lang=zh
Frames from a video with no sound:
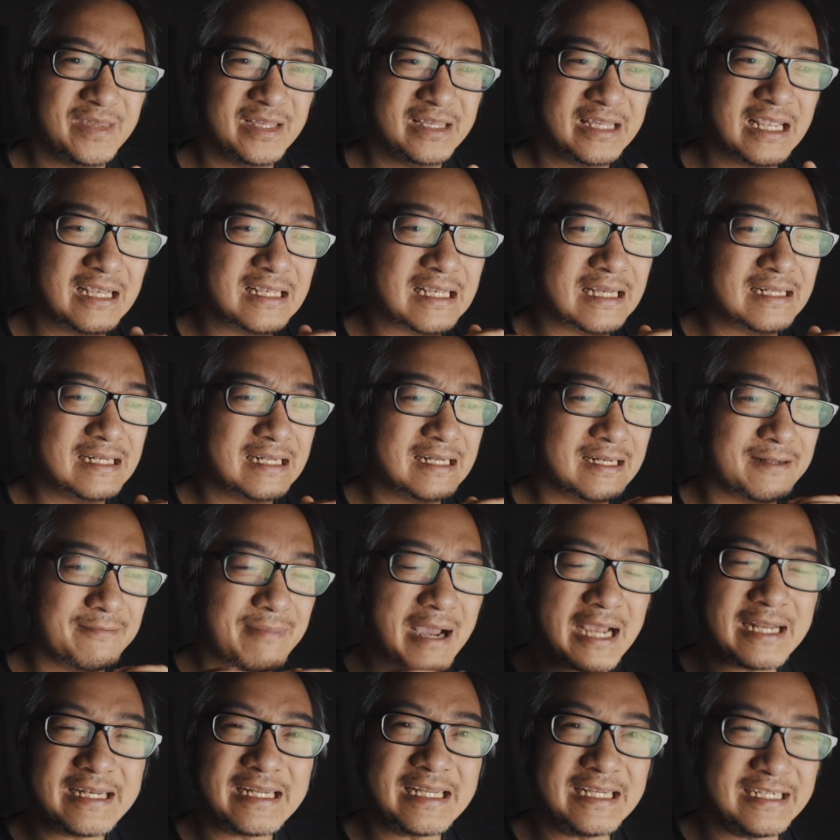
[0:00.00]
当然，当你
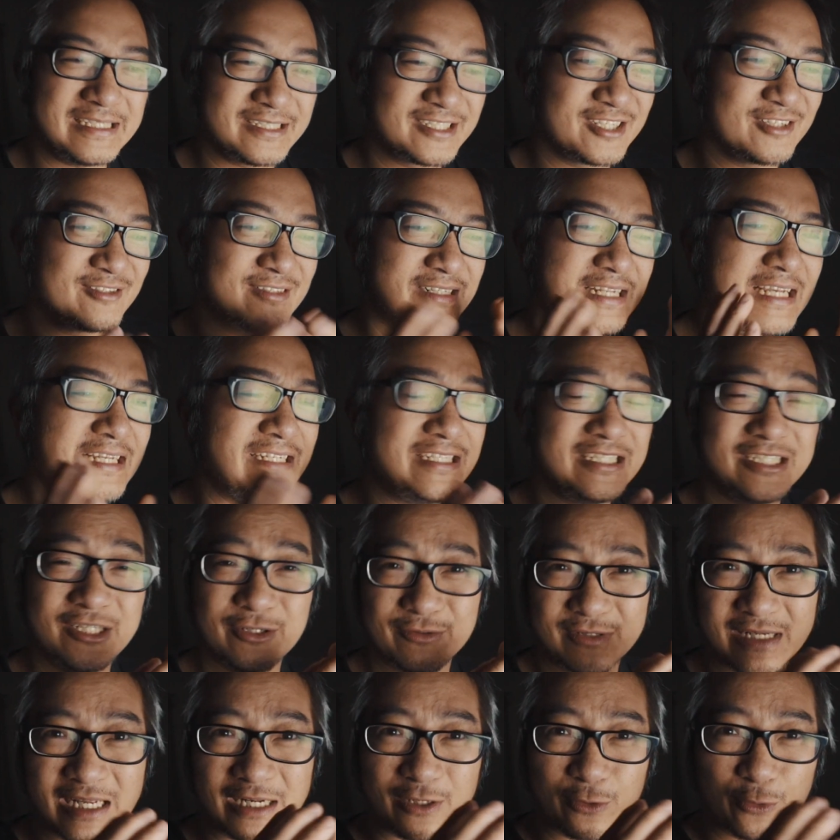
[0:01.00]
拍电影时候，电影
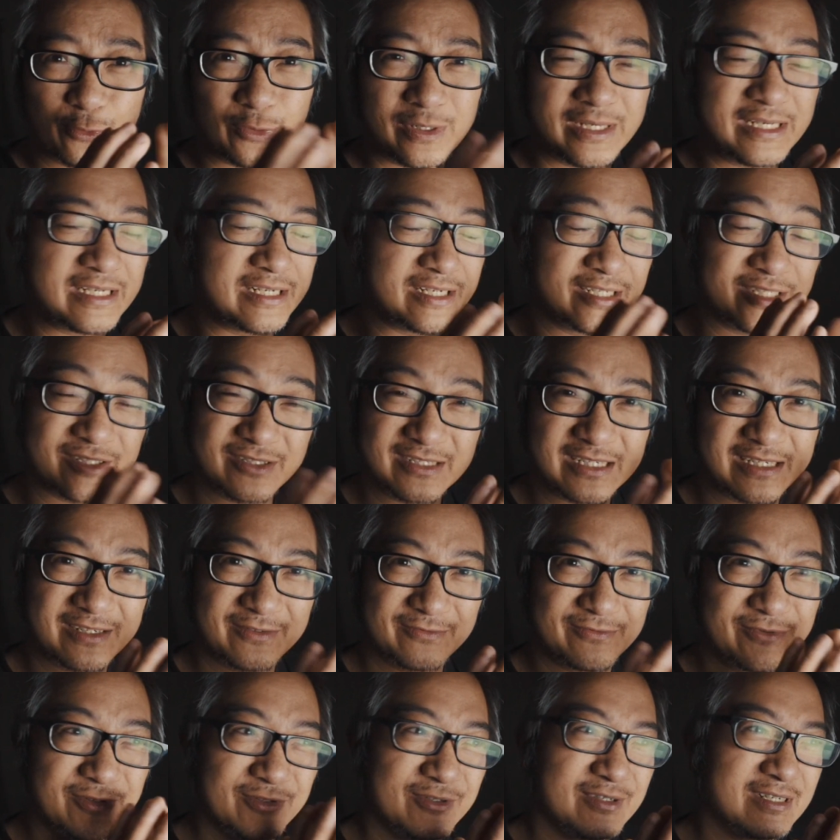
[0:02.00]
有它的规格，有它的
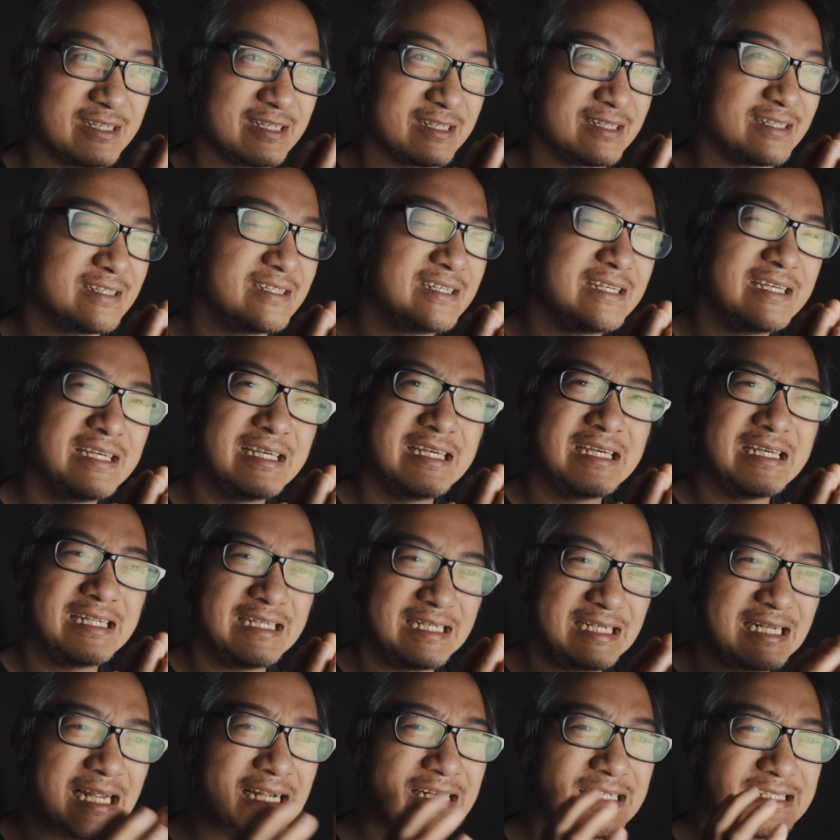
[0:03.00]
风格。
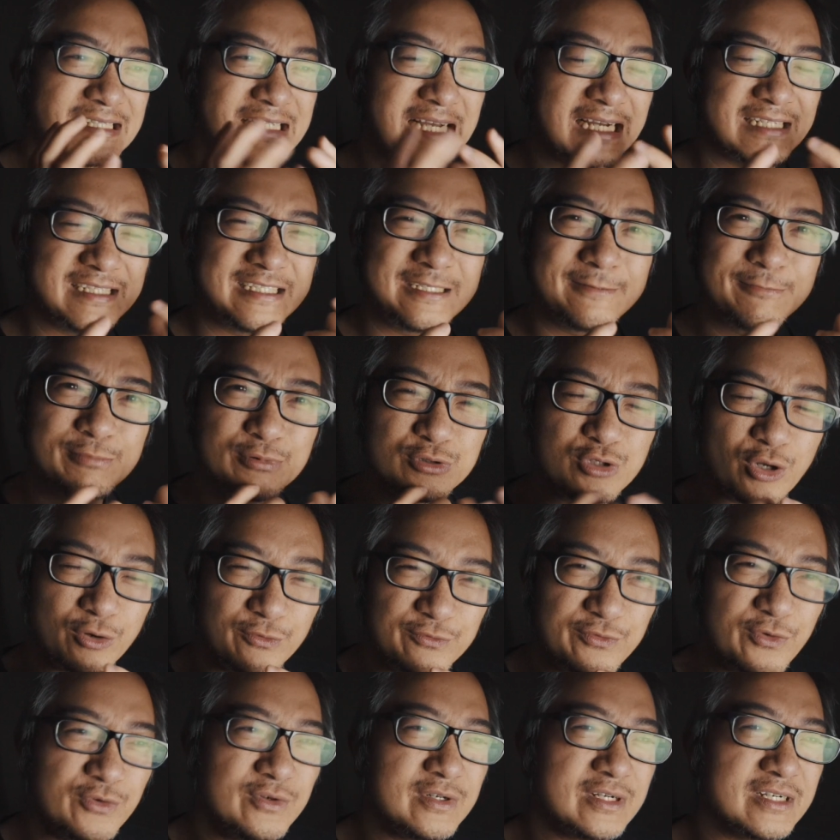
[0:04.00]
当你尝试不
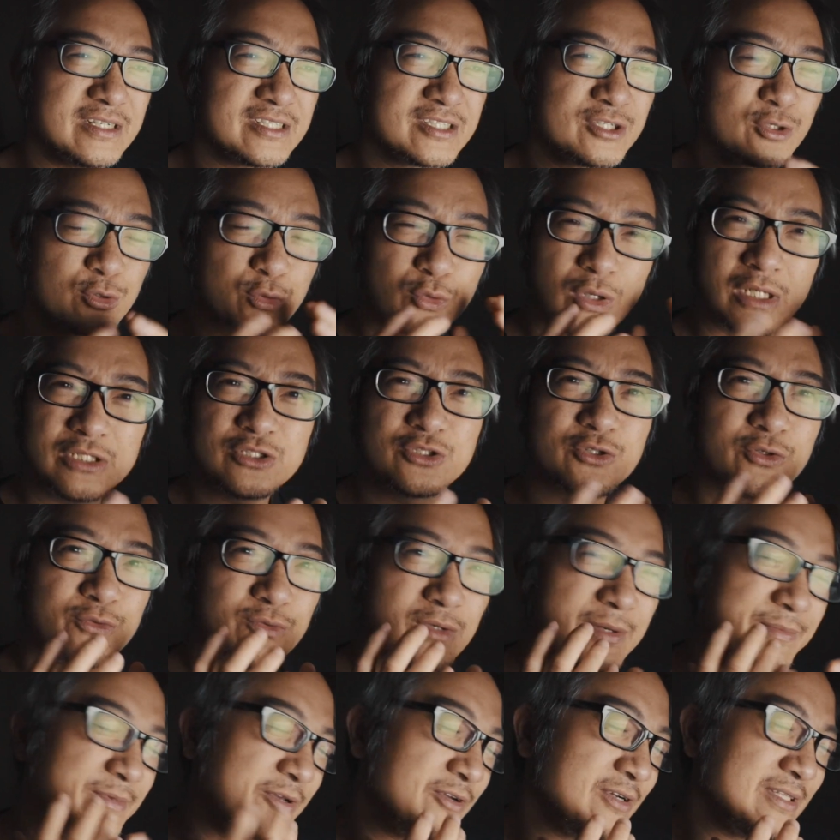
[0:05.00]
同风格时候，观众
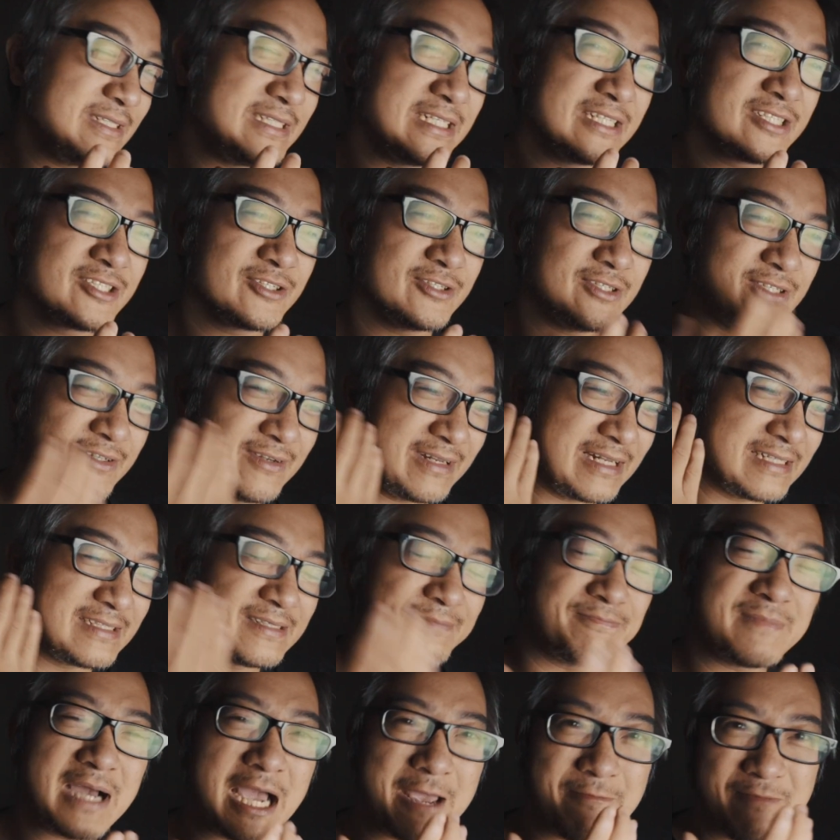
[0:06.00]
未必会接受，因为它是
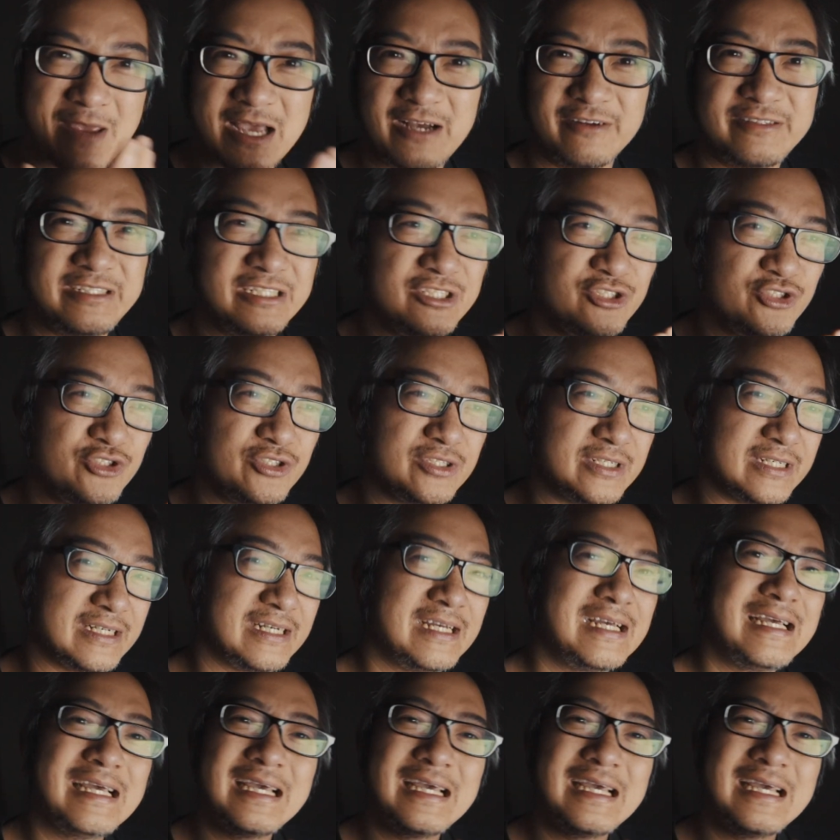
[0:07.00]
买票进去的。